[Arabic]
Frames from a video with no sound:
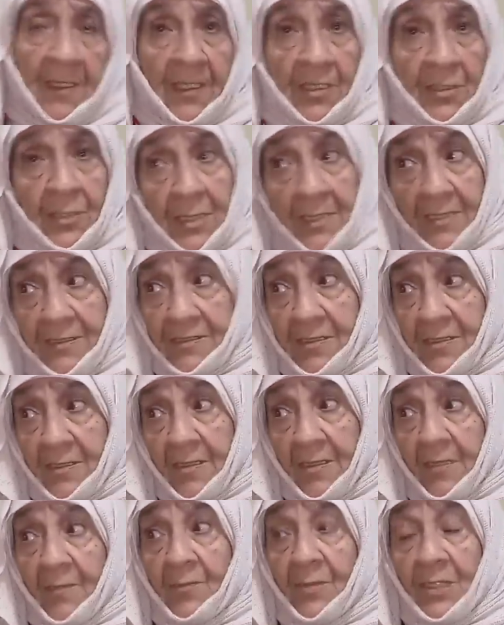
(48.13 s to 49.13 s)
رجعت
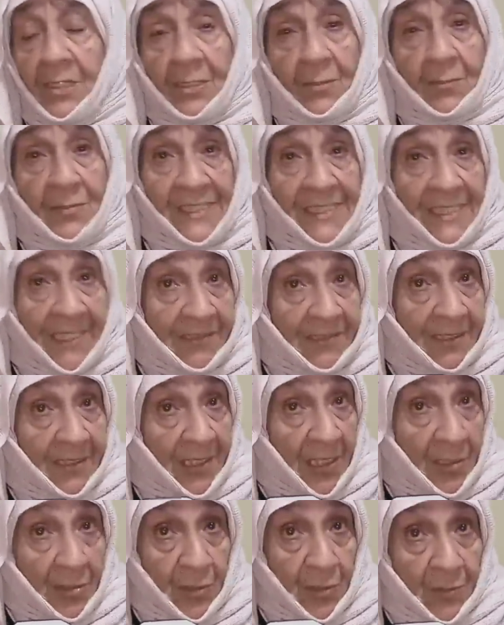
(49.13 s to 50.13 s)
منين وصلت
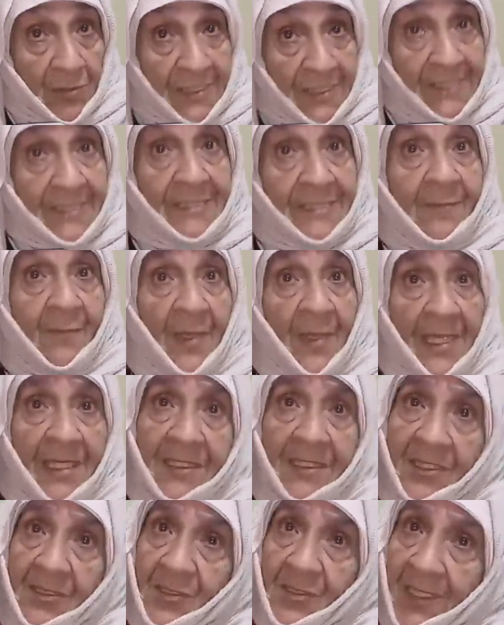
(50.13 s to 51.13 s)
12 ونص
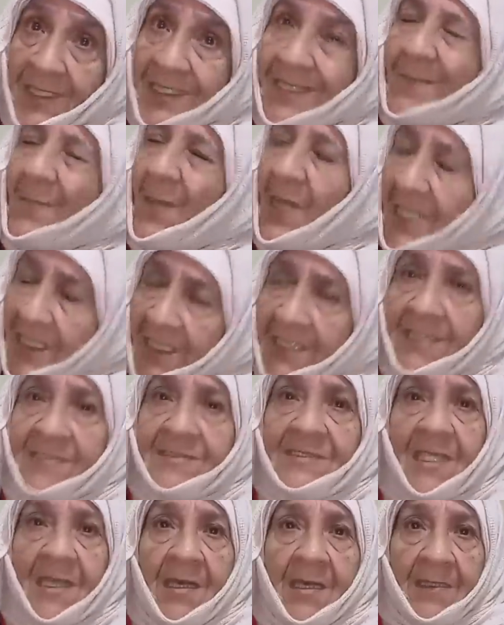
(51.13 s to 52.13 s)
بحال بحال
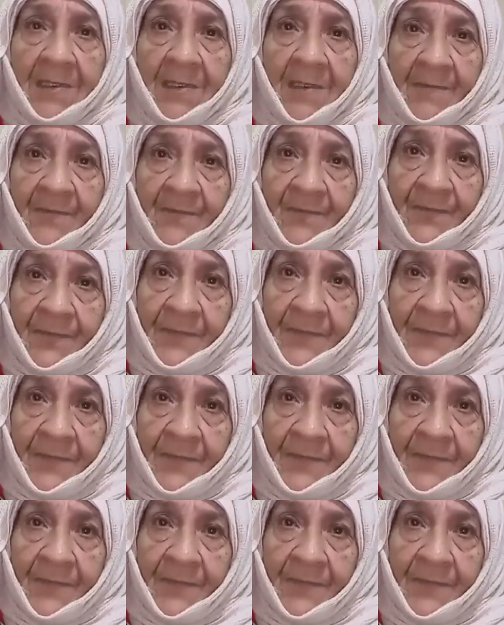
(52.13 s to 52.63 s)
كانت قاريه